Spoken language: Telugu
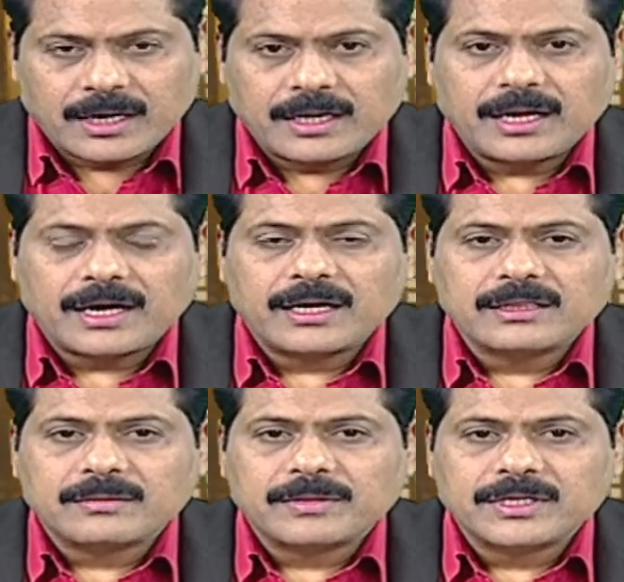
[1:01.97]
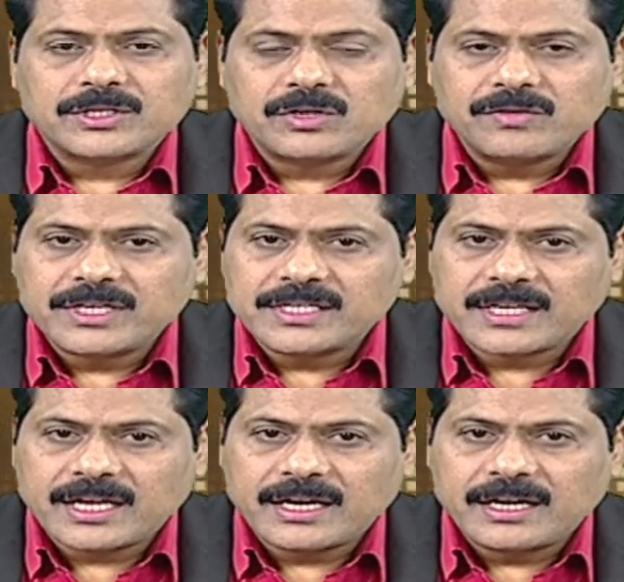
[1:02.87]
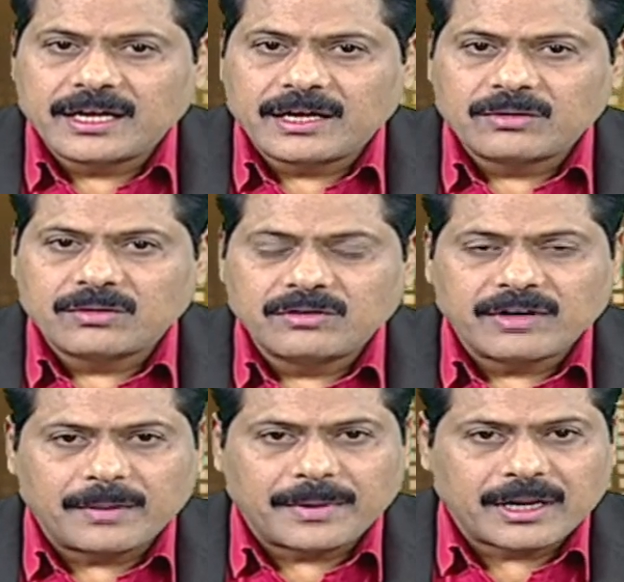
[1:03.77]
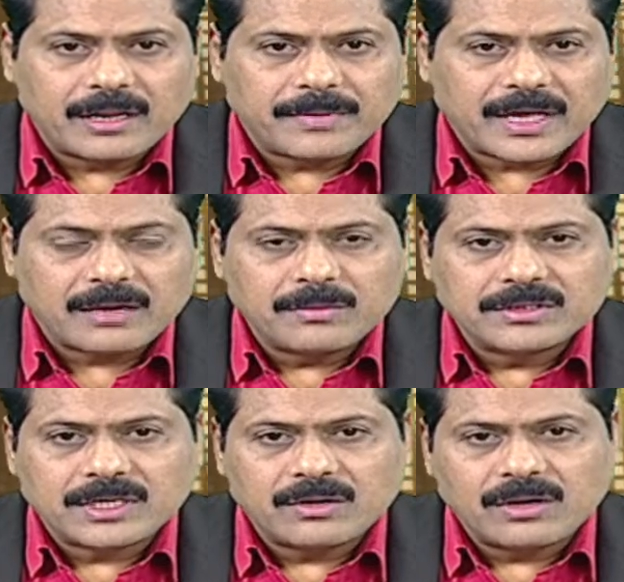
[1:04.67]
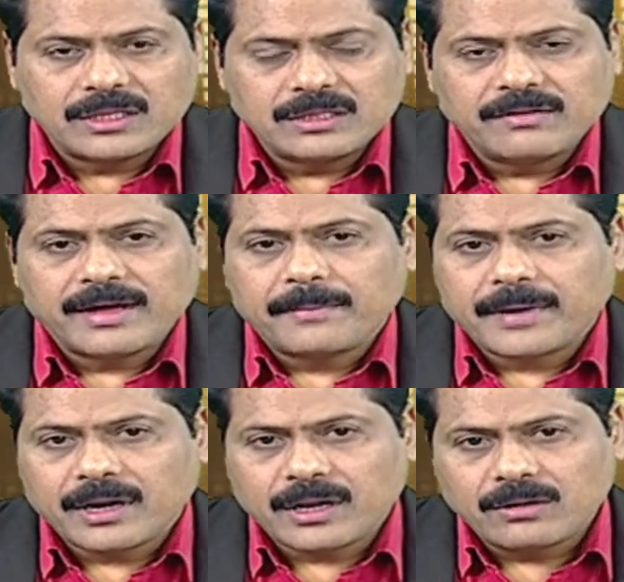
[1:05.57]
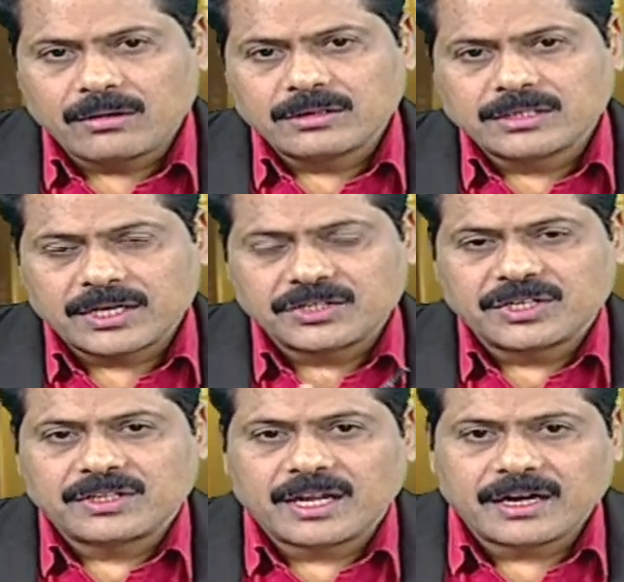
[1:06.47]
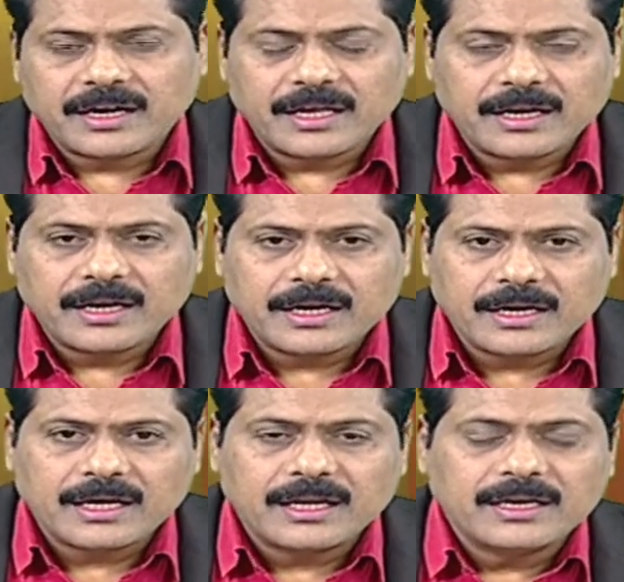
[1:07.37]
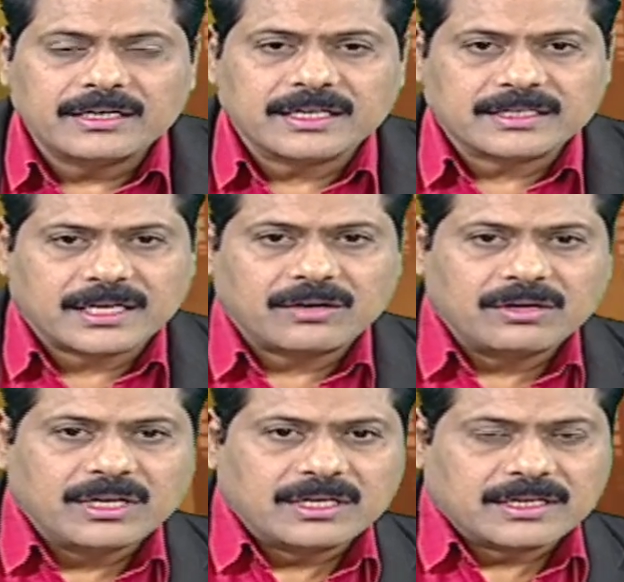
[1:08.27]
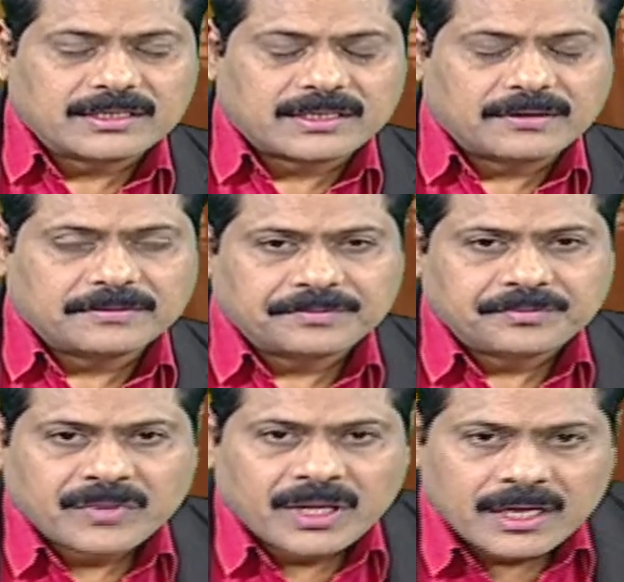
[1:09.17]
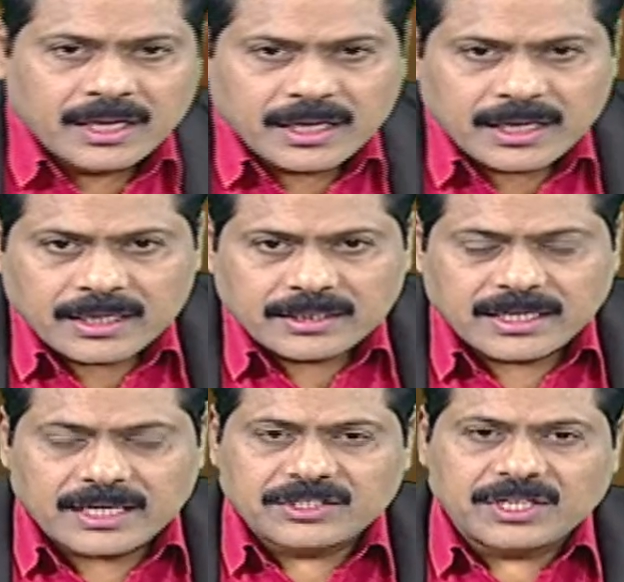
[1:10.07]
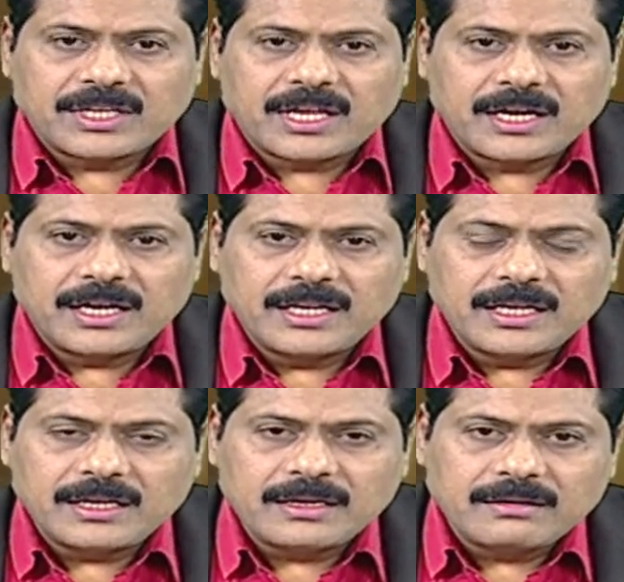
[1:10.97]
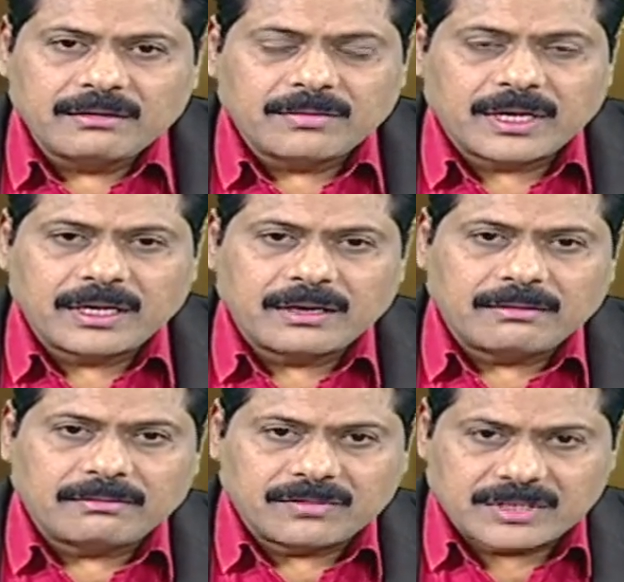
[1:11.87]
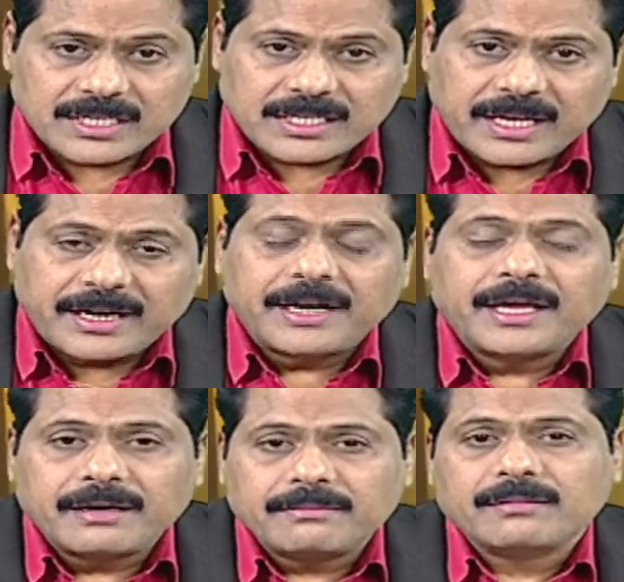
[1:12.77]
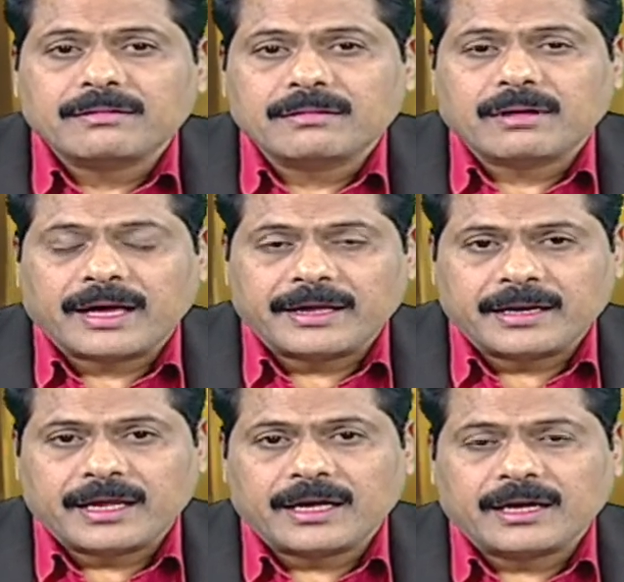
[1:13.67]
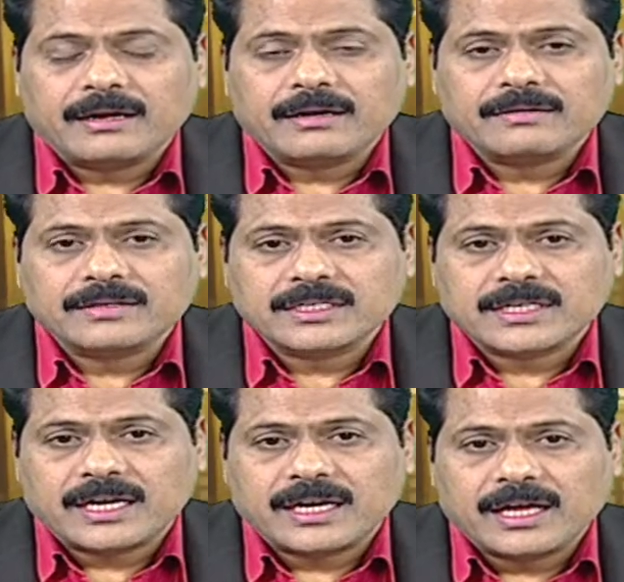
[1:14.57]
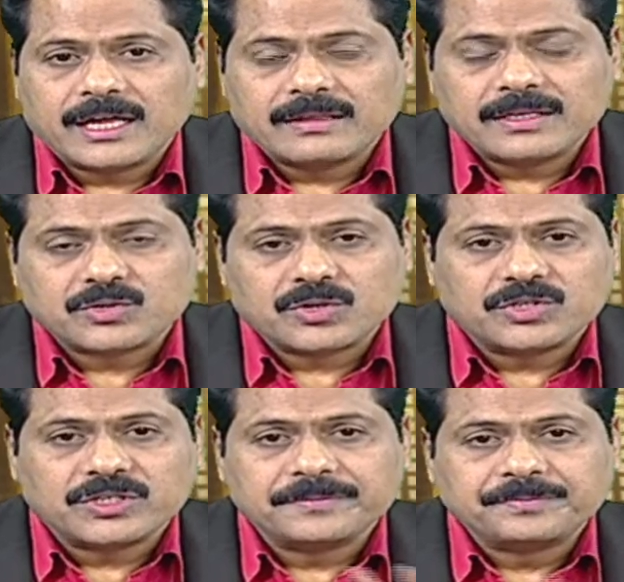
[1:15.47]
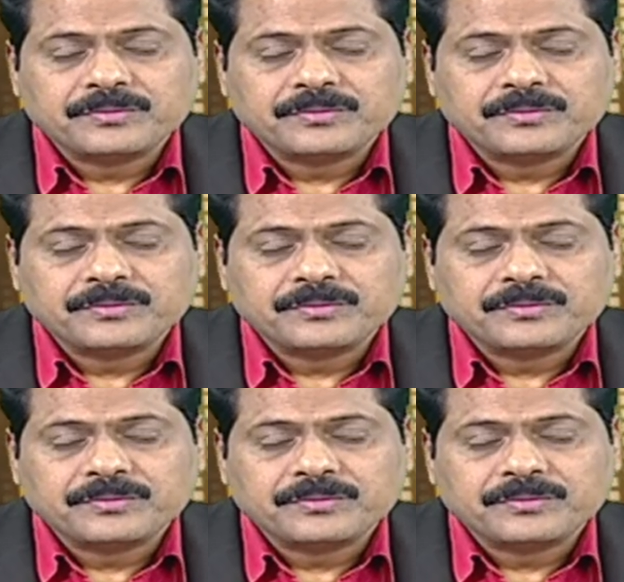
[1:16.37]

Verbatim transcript: అంటే ఆంధ్రప్రదేశ్లో విజయసాయిరెడ్డి గారు కొన్ని వ్యాపారాలు ప్రారంభించారు అన్ని వ్యాపారాల్లో శరత్చంద్రారెడ్డే లీడ్ చేస్తాడు డీల్ చేస్తాడు శరత్చంద్రారెడ్డిని మరి విజయసాయిరెడ్డే ఆయన్నే విజయసాయిరెడ్డి గారి తీసుకొచ్చి